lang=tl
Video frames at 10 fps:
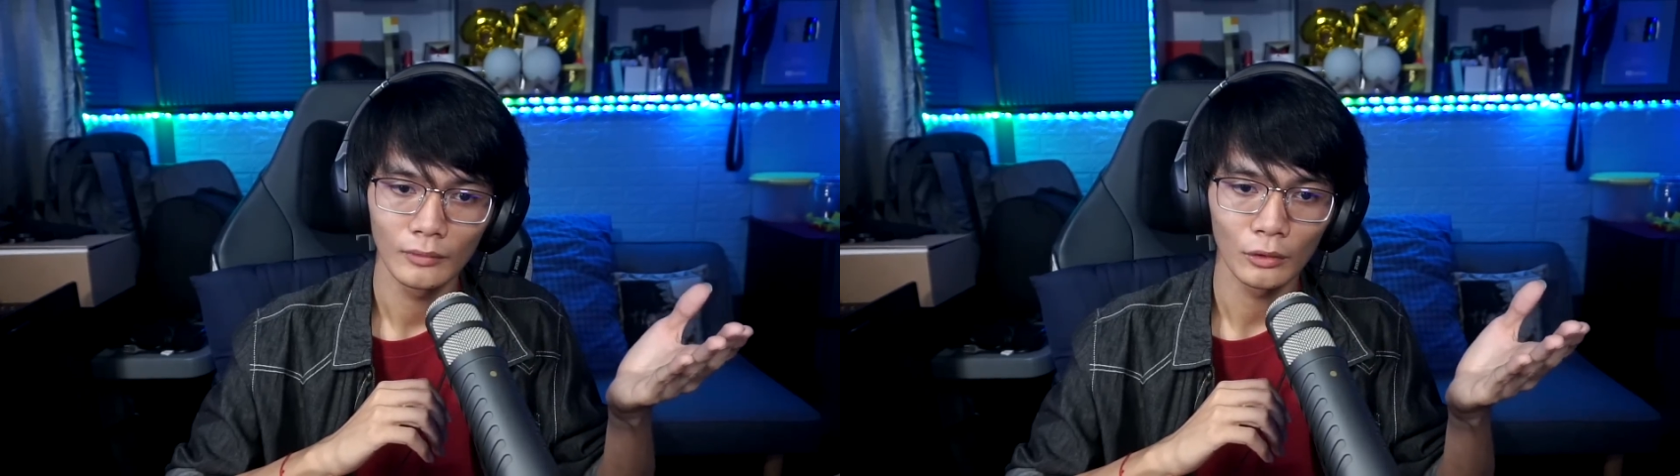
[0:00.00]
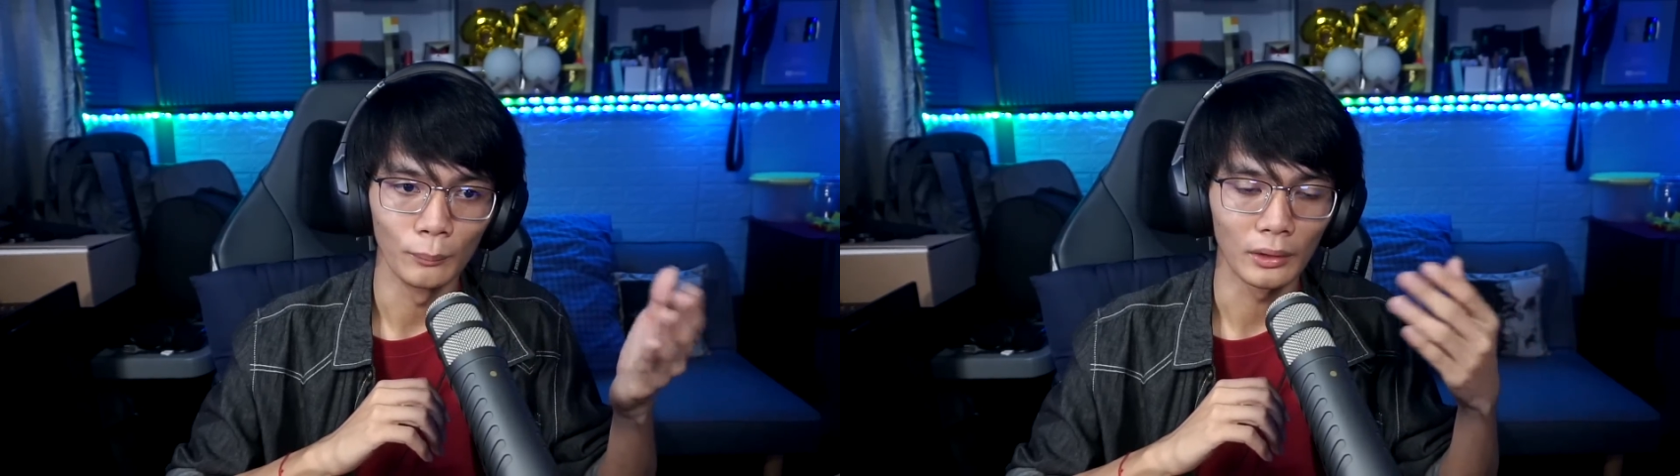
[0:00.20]

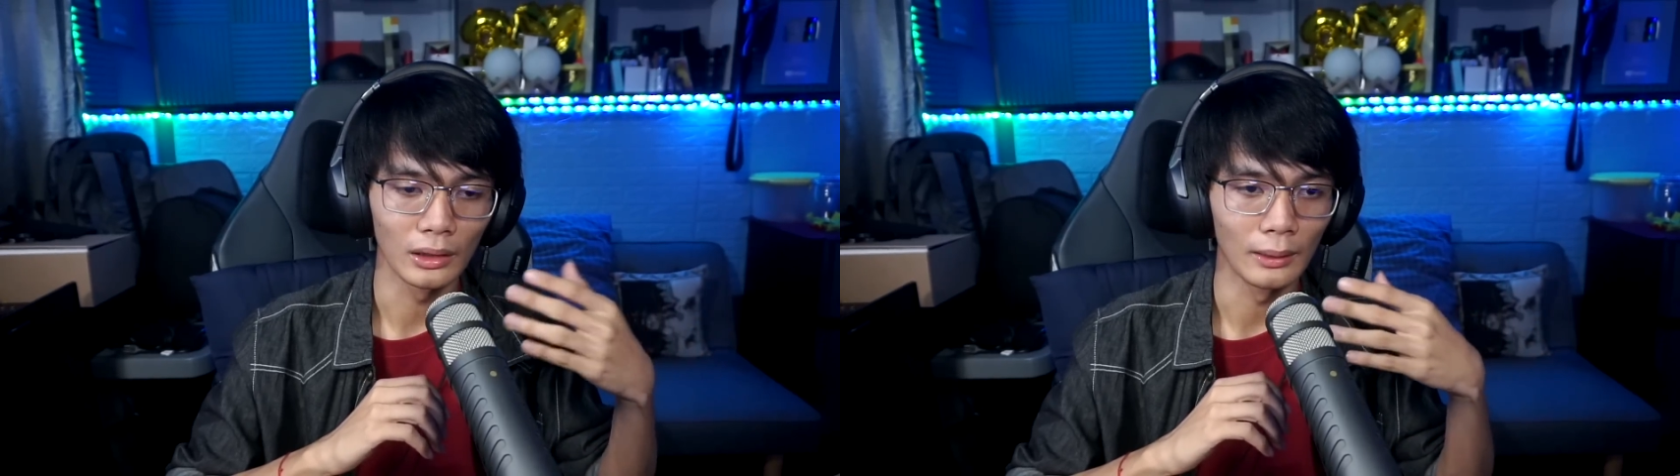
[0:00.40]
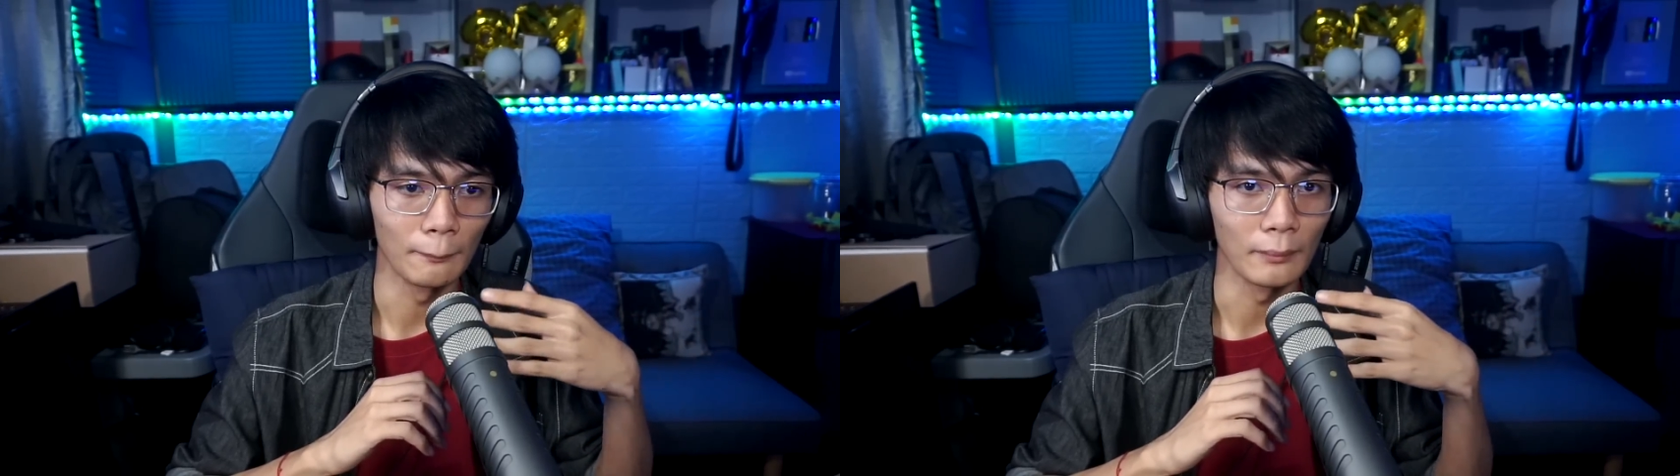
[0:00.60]

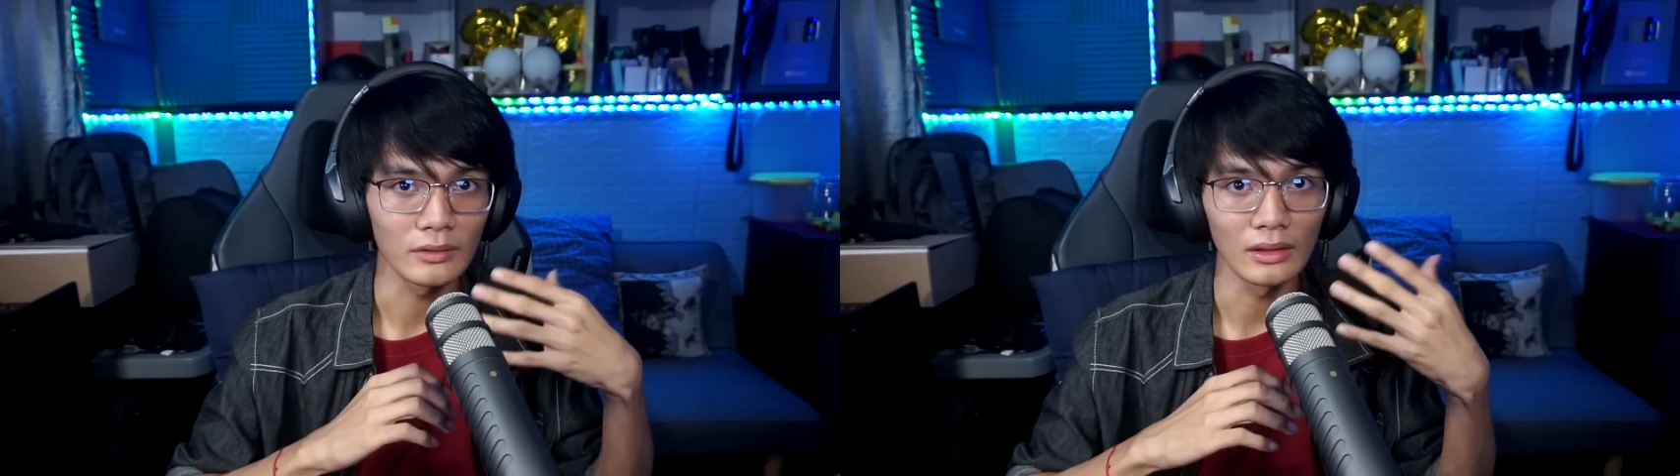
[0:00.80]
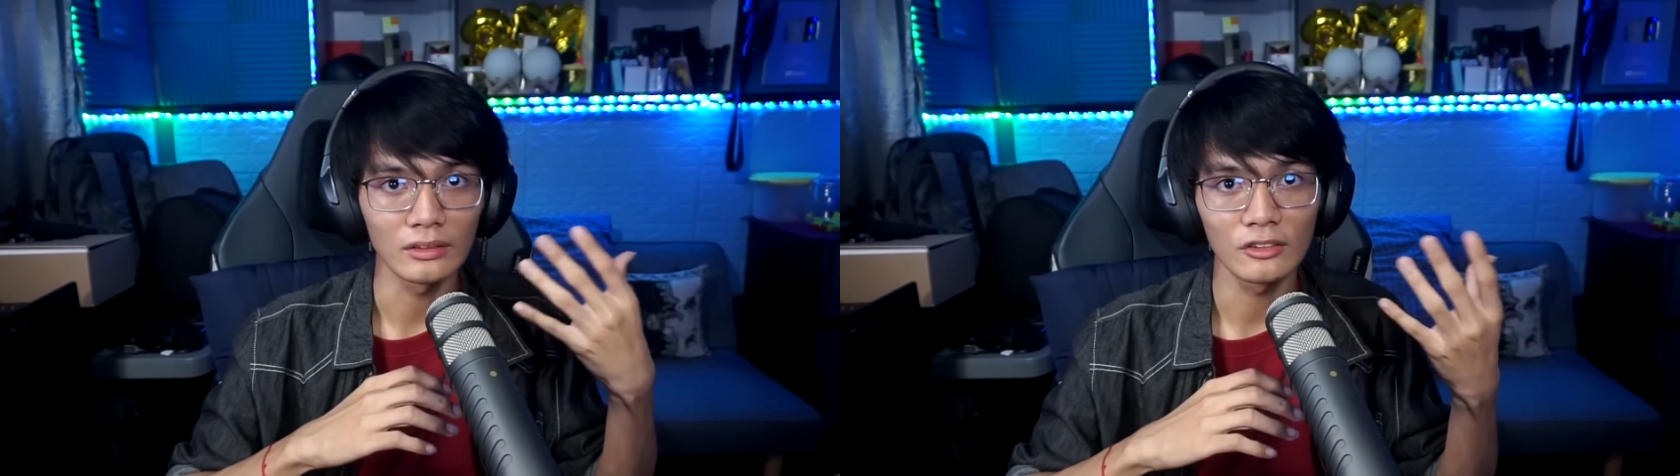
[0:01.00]
Kumbaga,
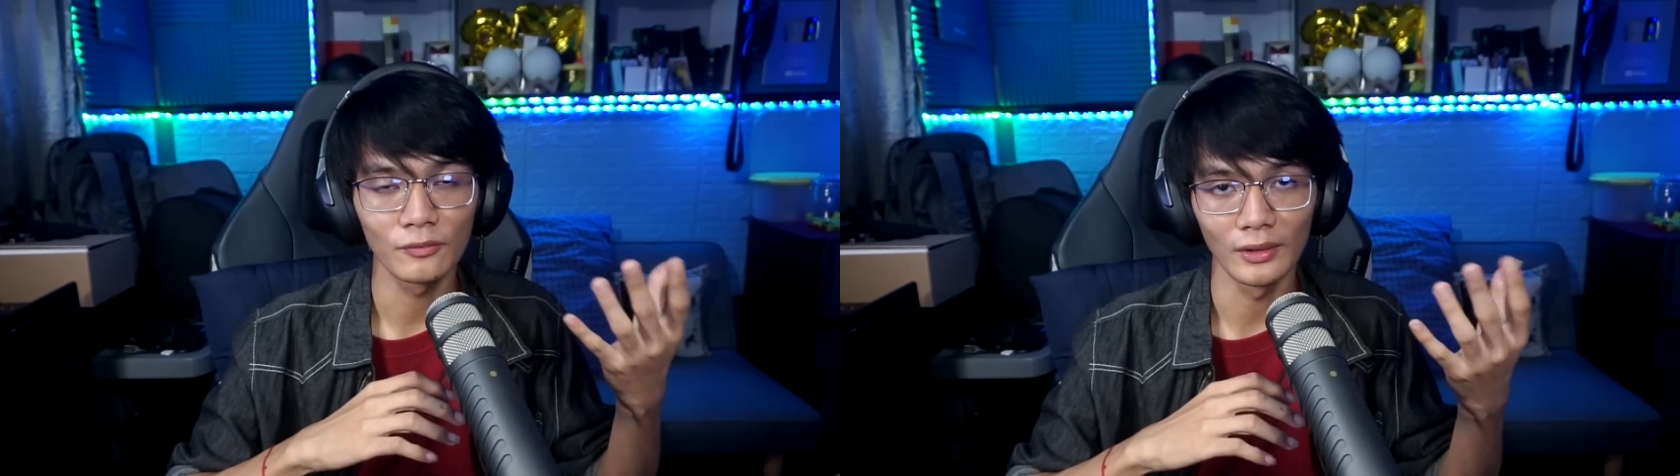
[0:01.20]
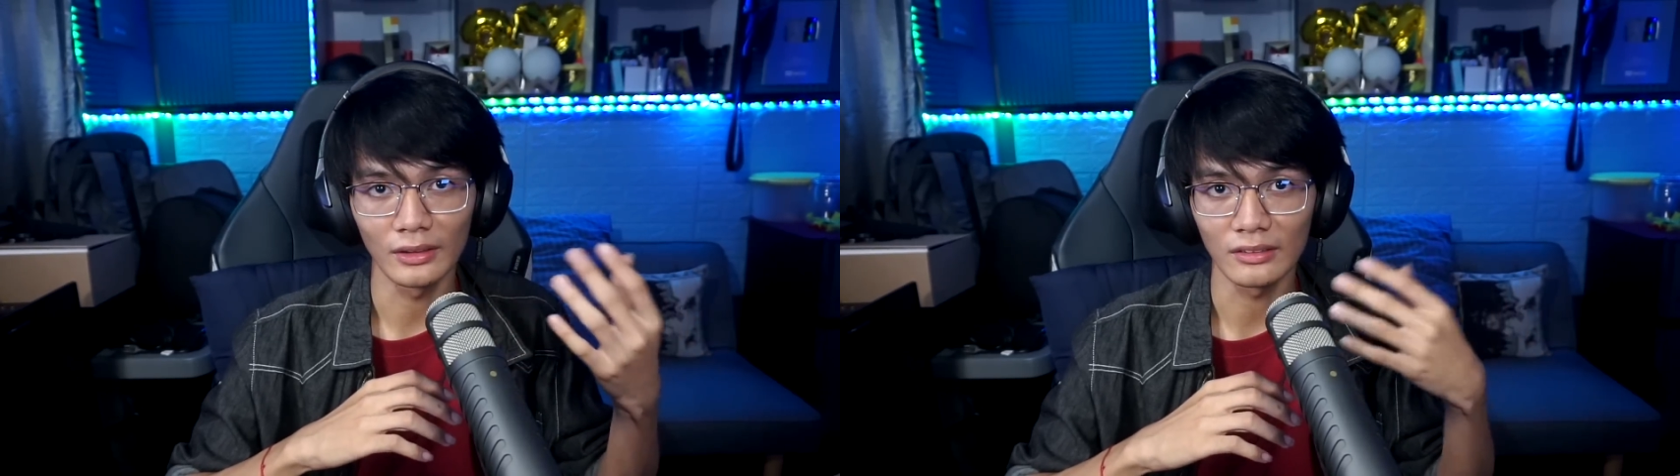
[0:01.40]

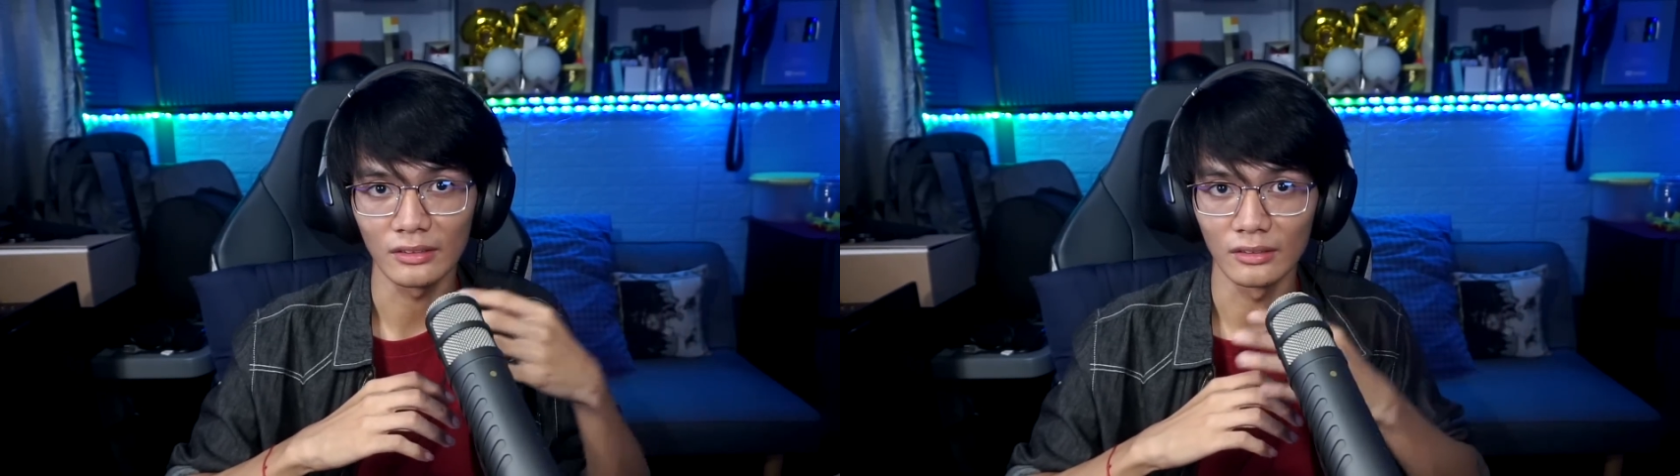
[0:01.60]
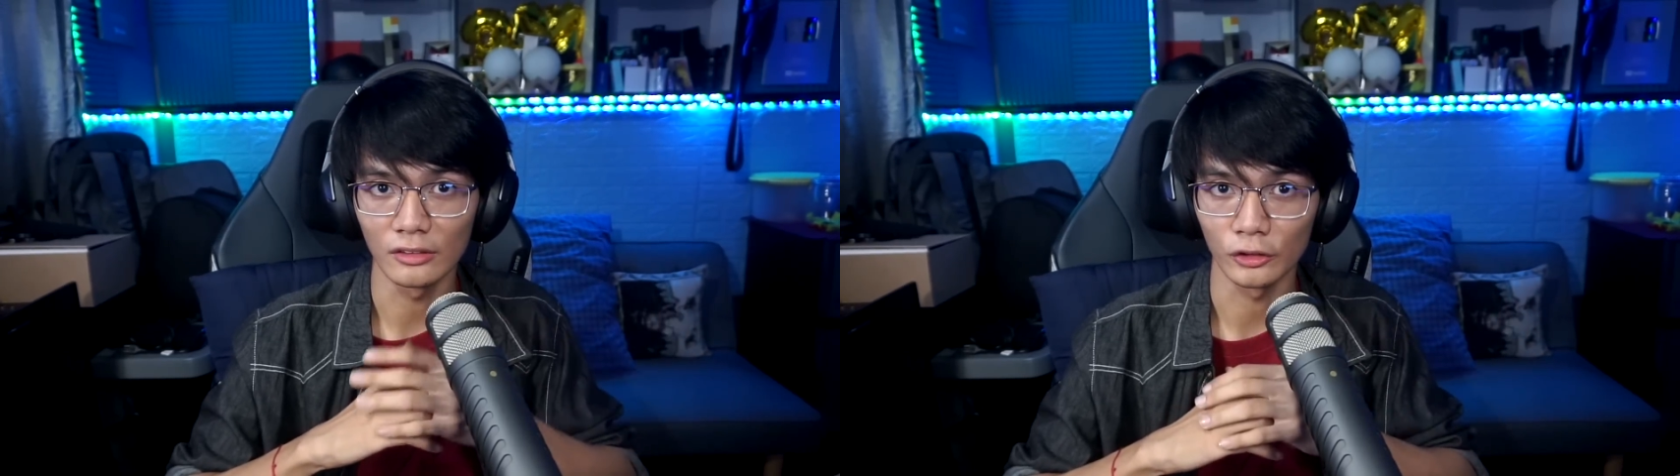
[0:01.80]
masatisfied ka sa
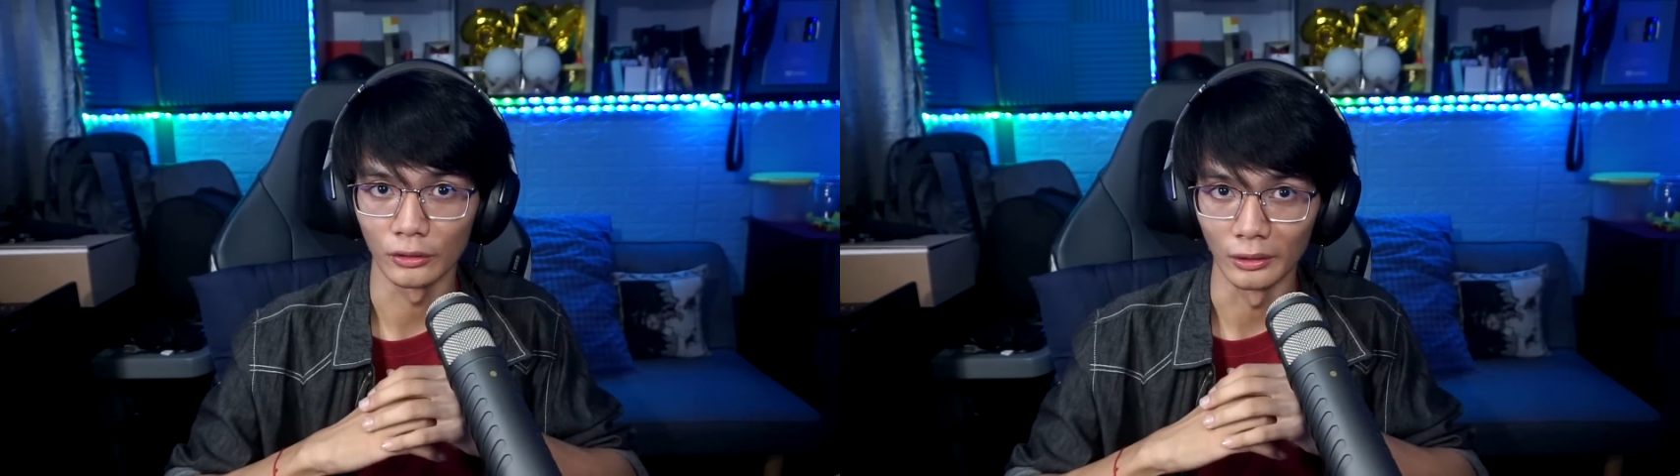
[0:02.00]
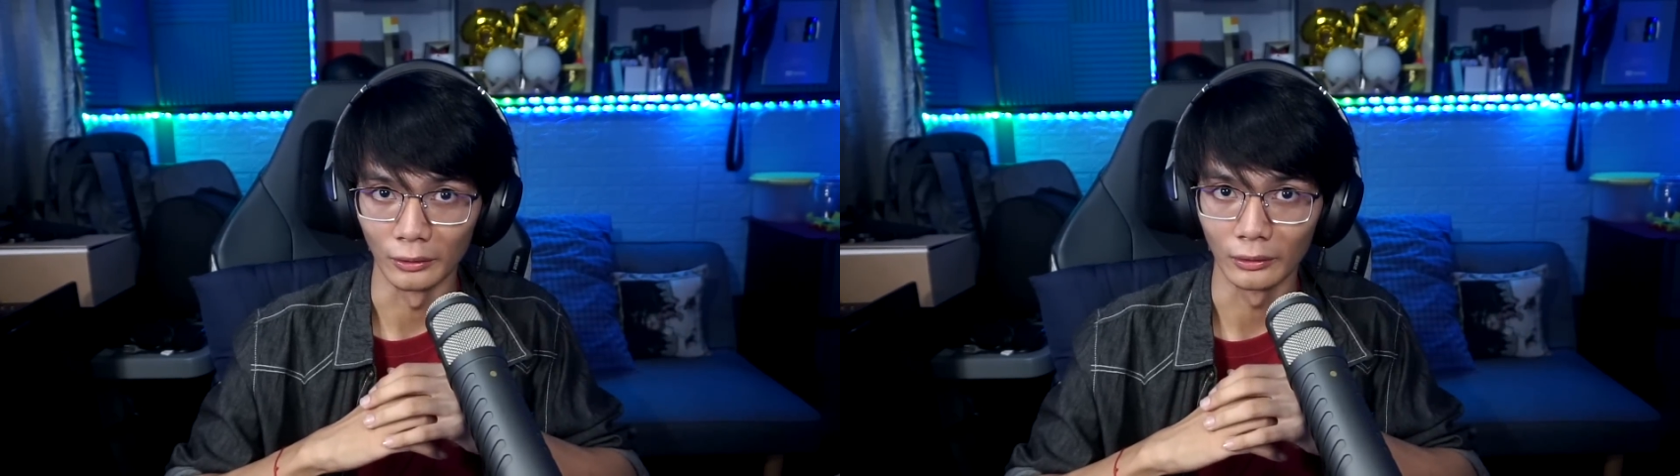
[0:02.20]
decision
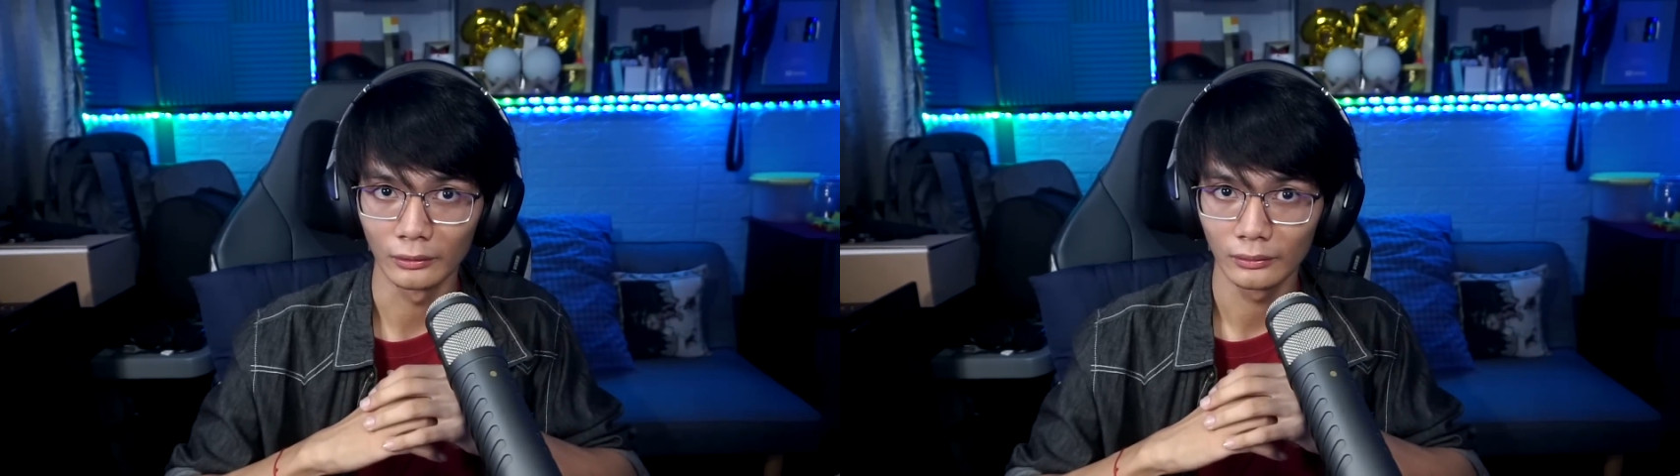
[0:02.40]
na yun.